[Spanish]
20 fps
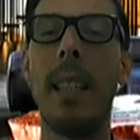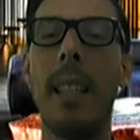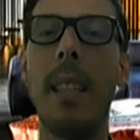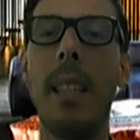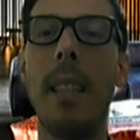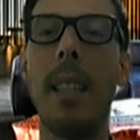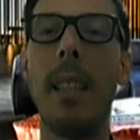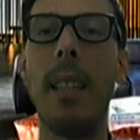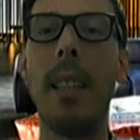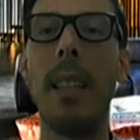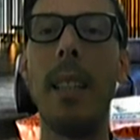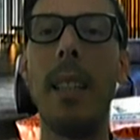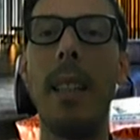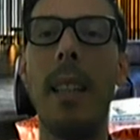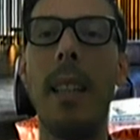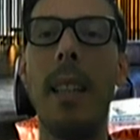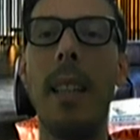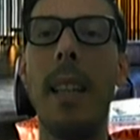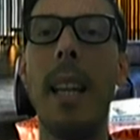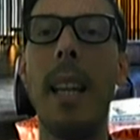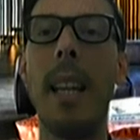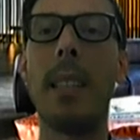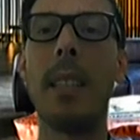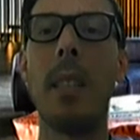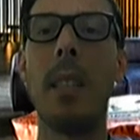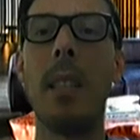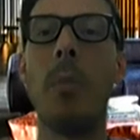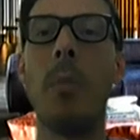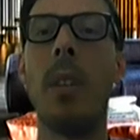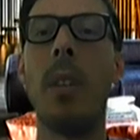y la
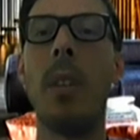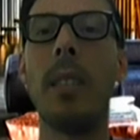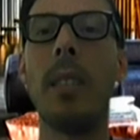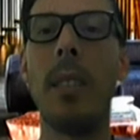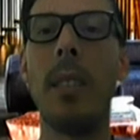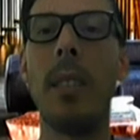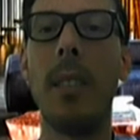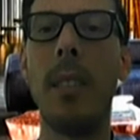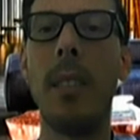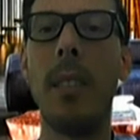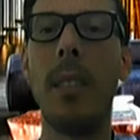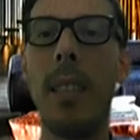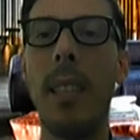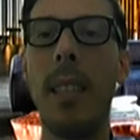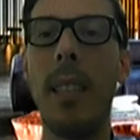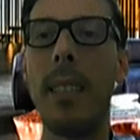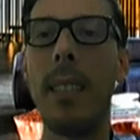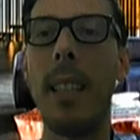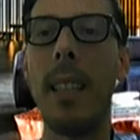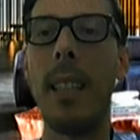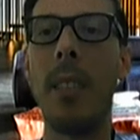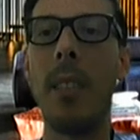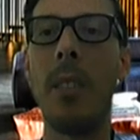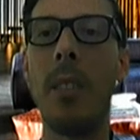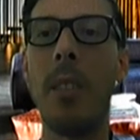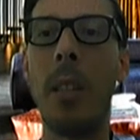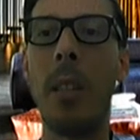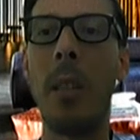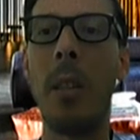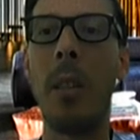simulación es algo
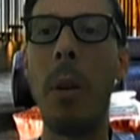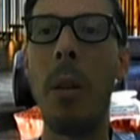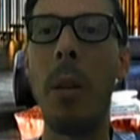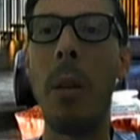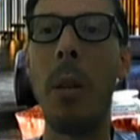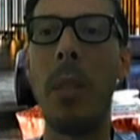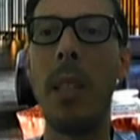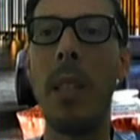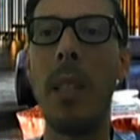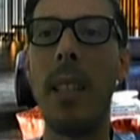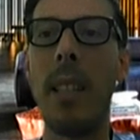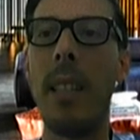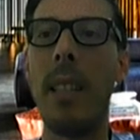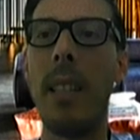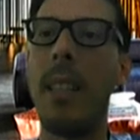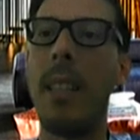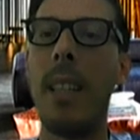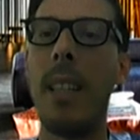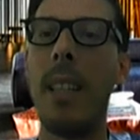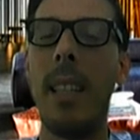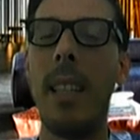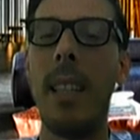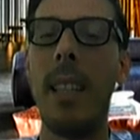que nos permite